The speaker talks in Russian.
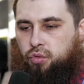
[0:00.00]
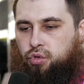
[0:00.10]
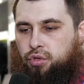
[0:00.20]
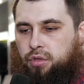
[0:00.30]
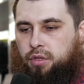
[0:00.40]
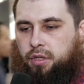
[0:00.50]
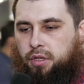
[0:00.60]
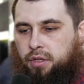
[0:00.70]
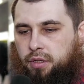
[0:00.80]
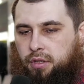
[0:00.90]

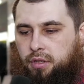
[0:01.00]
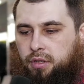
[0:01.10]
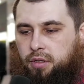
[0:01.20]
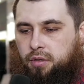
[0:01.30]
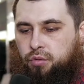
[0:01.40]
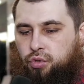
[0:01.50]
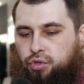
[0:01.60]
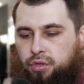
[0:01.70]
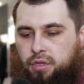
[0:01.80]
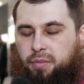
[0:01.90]
тушеное,
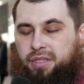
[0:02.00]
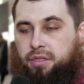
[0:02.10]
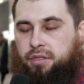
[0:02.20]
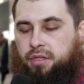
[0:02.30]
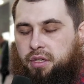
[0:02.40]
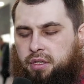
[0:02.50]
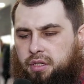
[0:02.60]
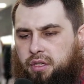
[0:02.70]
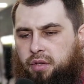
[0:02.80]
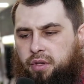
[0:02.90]
тушеное мясо из
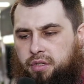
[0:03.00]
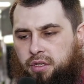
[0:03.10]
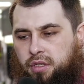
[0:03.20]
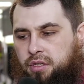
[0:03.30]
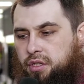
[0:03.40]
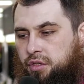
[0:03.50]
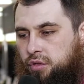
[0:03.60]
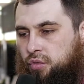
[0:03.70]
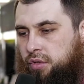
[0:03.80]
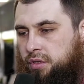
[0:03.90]
конины, говядины,
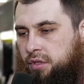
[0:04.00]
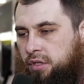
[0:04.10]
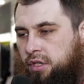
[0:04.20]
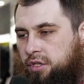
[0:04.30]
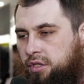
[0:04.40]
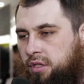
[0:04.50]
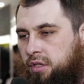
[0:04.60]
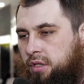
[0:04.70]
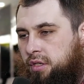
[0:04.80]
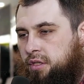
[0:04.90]
индейки, курицы и также
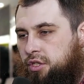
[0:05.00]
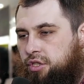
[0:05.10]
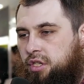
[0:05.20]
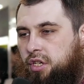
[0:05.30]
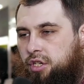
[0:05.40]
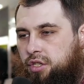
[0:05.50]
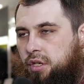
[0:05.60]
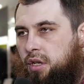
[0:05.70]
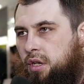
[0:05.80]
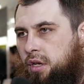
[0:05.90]
различные
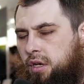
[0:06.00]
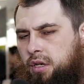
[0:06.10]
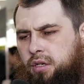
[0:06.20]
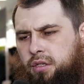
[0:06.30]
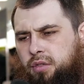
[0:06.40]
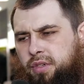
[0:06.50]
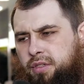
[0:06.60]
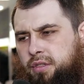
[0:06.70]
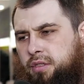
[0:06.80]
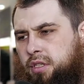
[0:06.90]
каши,
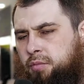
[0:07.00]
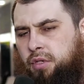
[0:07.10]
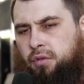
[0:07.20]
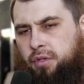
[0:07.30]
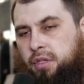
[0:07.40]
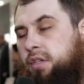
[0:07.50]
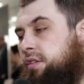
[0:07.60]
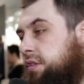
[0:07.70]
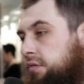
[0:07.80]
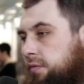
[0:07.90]
20 наименований
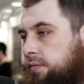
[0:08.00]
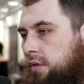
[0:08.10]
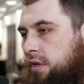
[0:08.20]
консервов.